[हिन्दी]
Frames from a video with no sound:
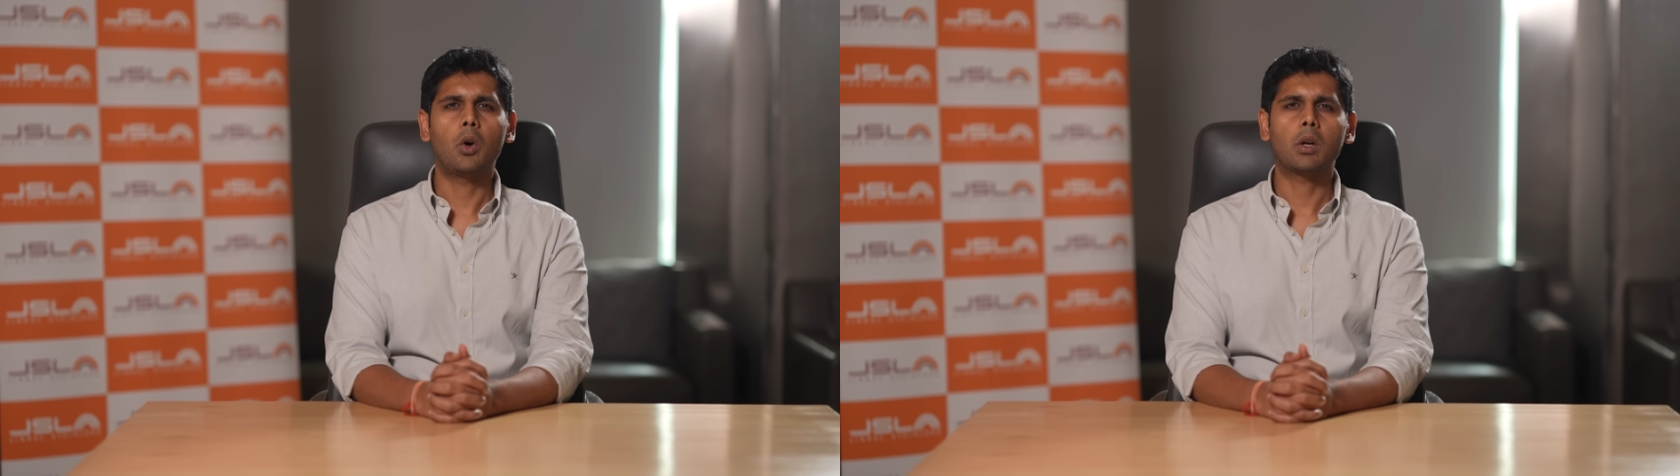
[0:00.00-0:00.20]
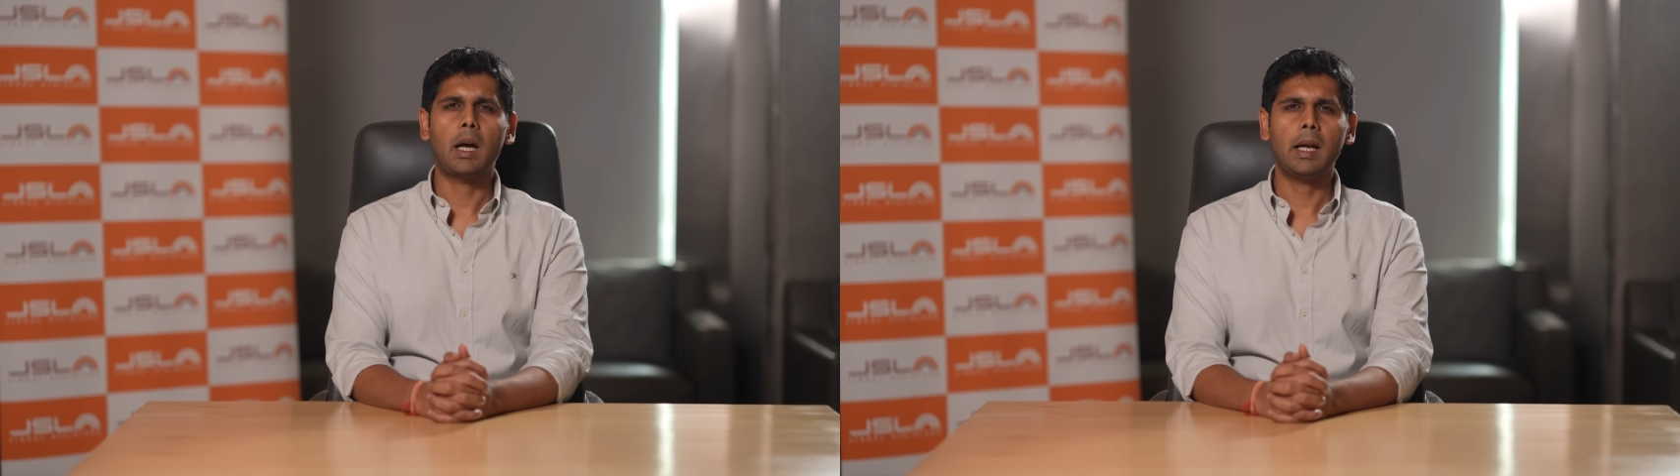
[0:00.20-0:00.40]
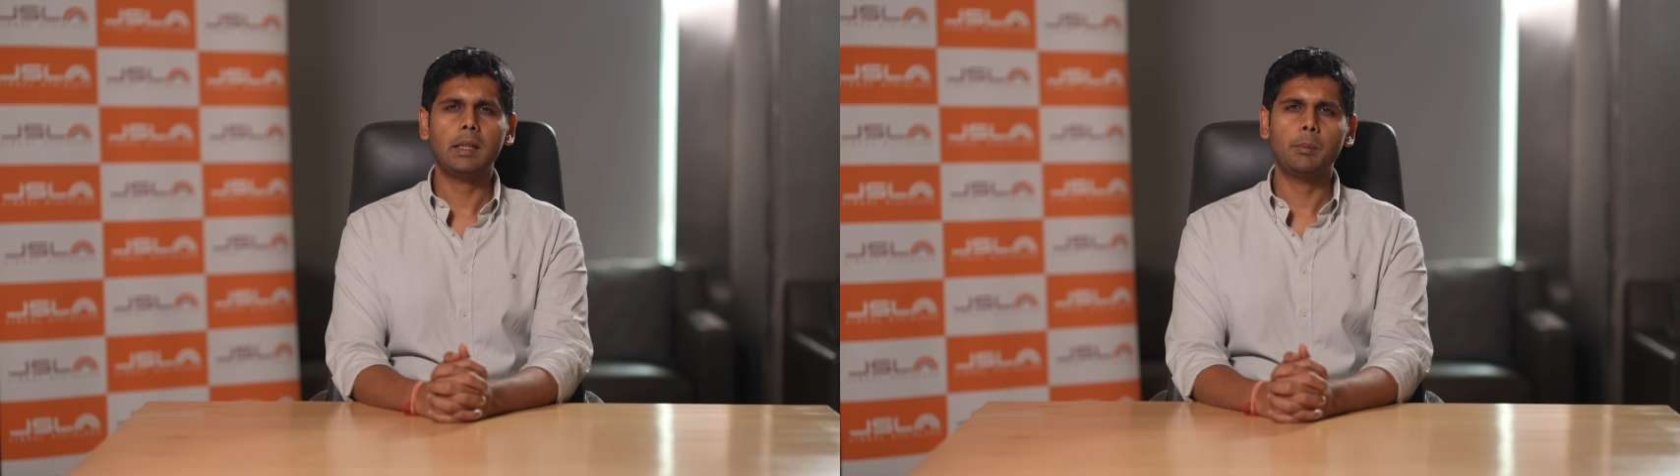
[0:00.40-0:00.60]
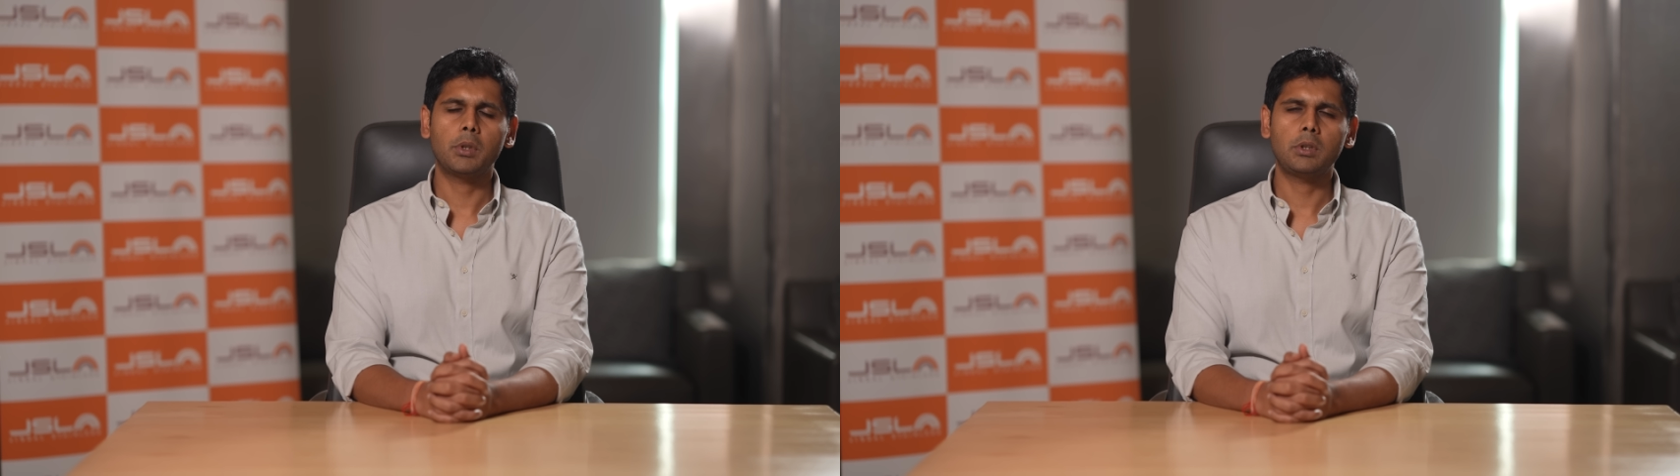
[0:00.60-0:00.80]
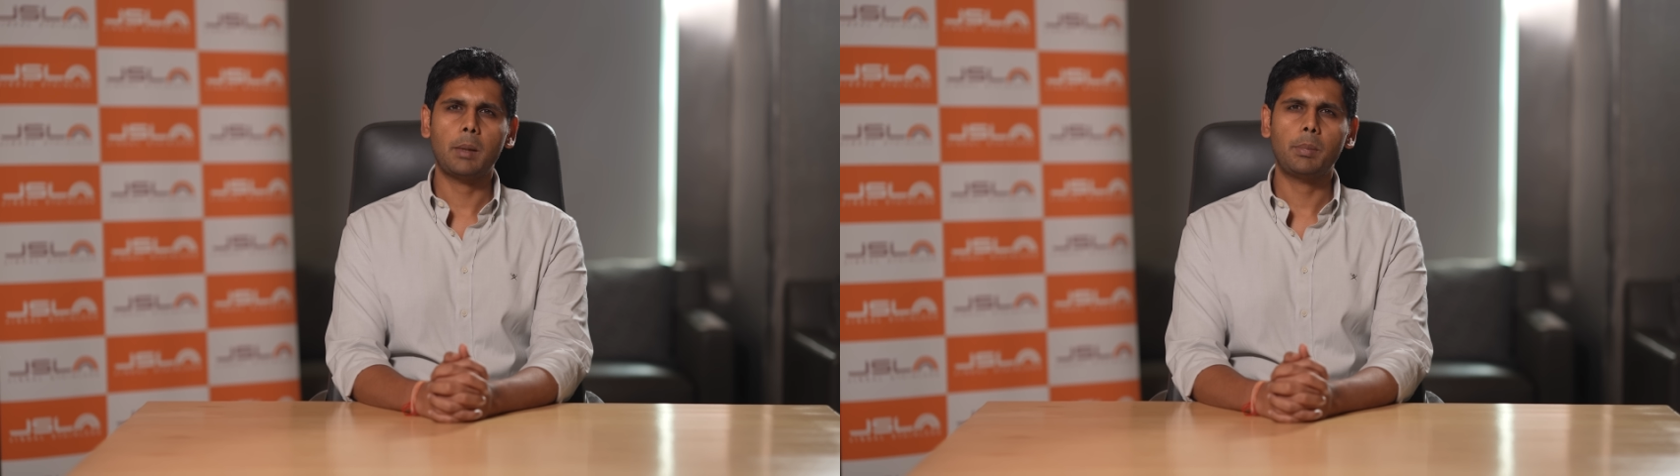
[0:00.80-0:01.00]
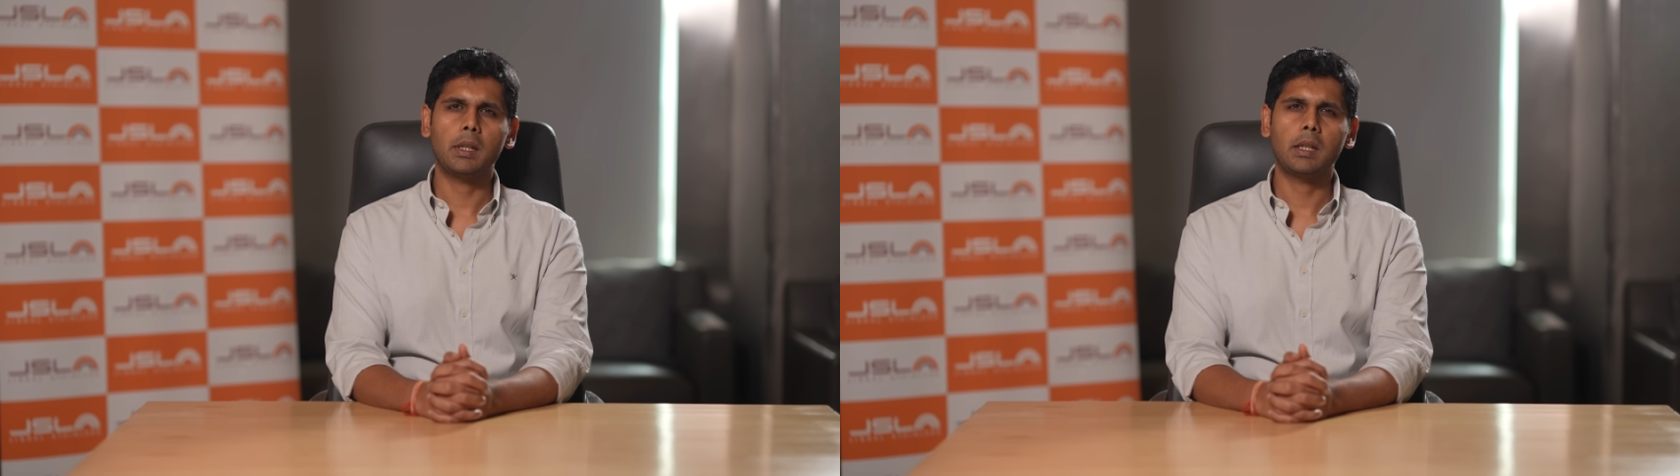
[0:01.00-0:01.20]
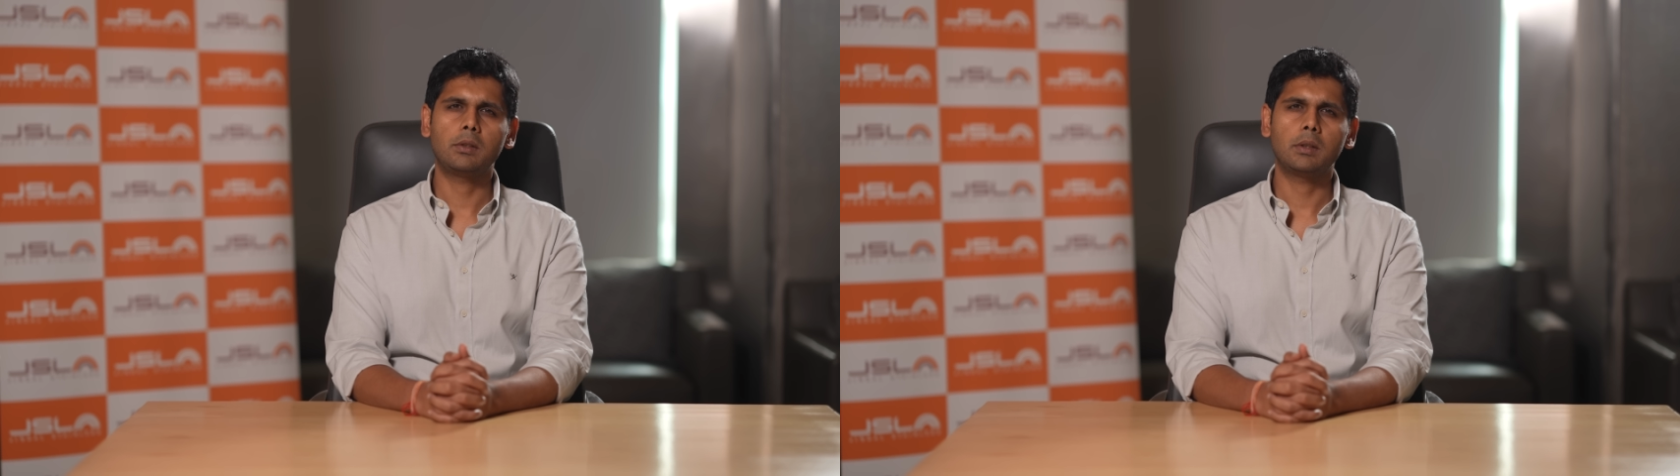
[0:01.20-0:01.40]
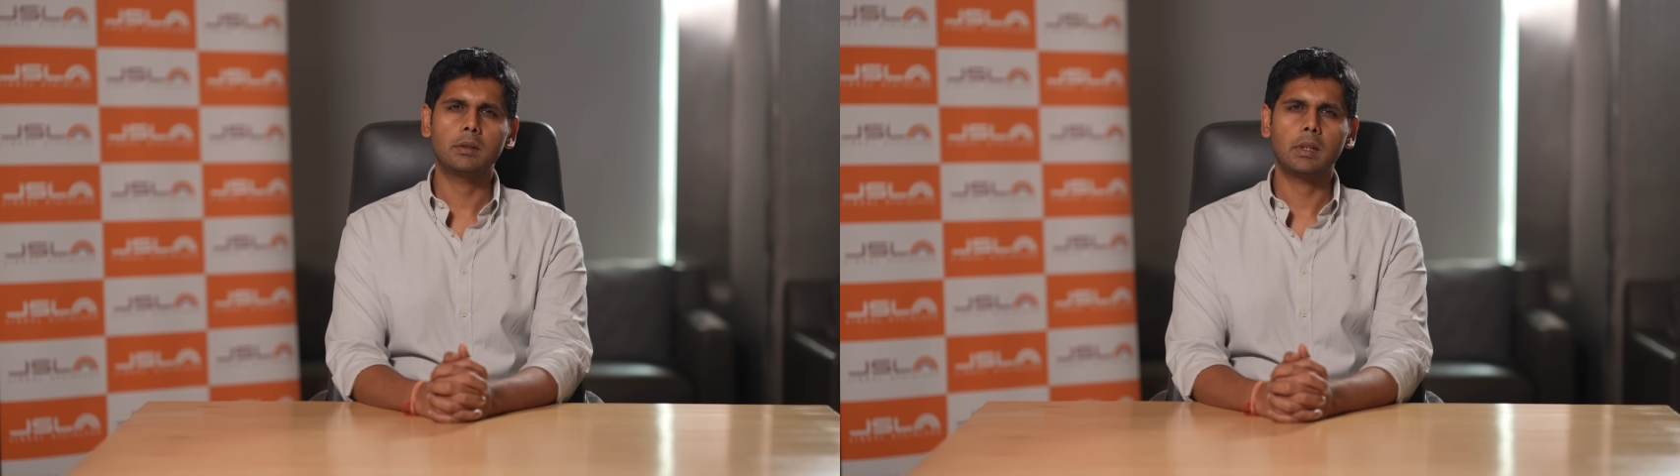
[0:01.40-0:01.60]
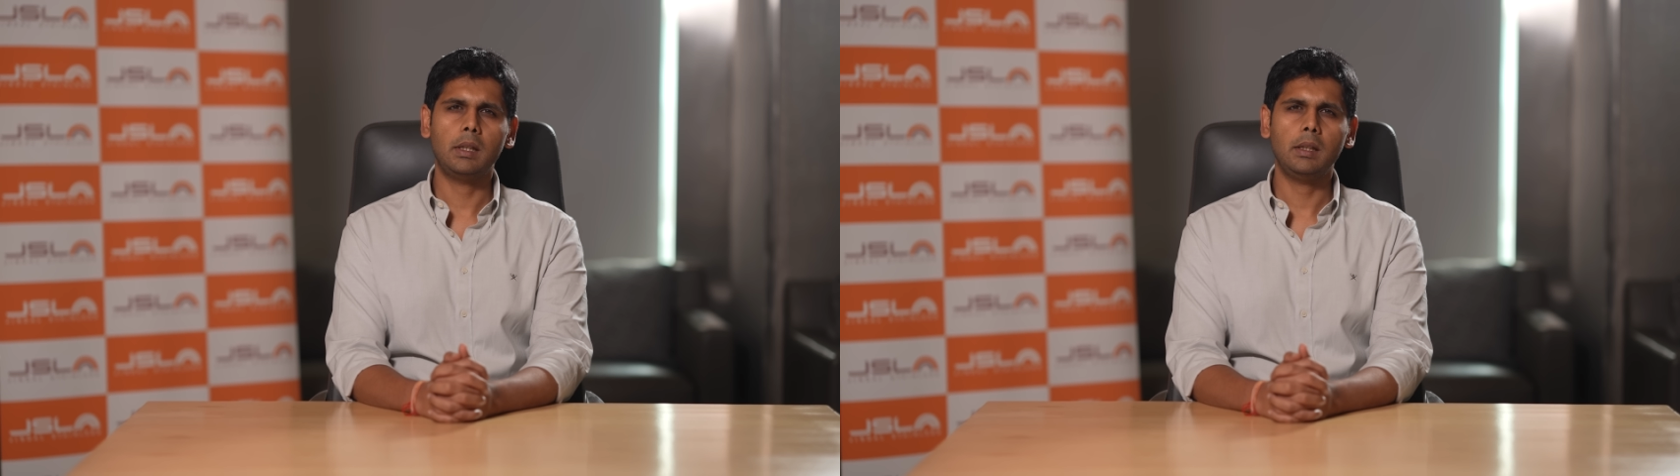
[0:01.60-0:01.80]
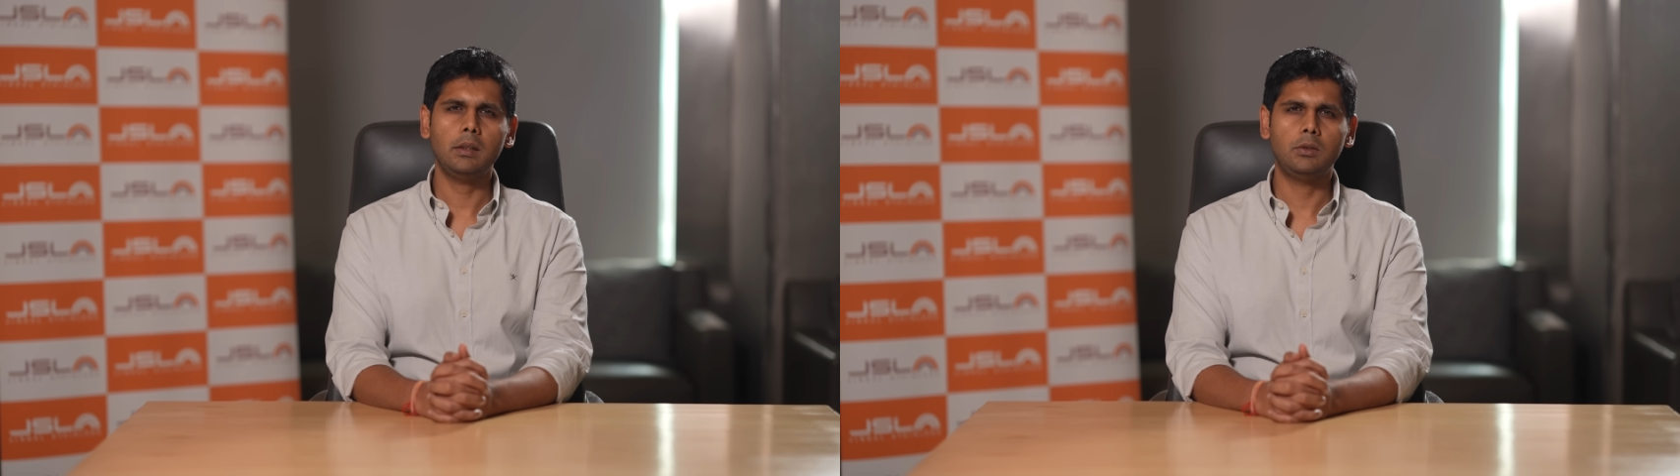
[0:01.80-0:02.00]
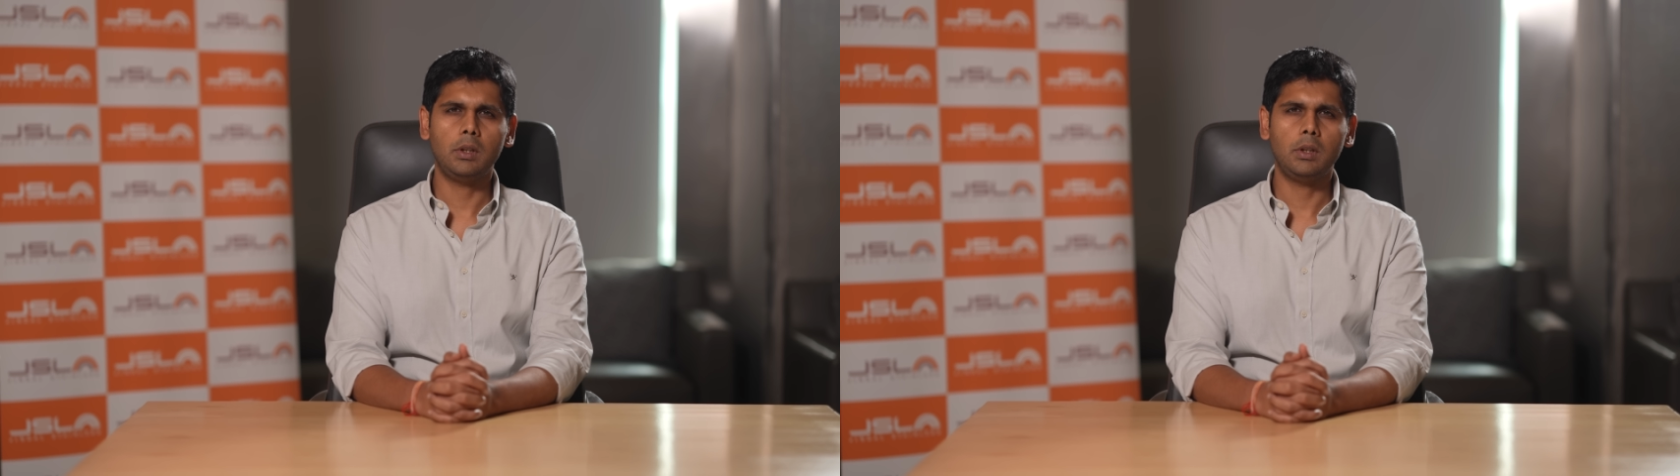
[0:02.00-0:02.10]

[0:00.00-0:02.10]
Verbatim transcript: और हाई टेम्परेचर एप्लीकेशंस के लिए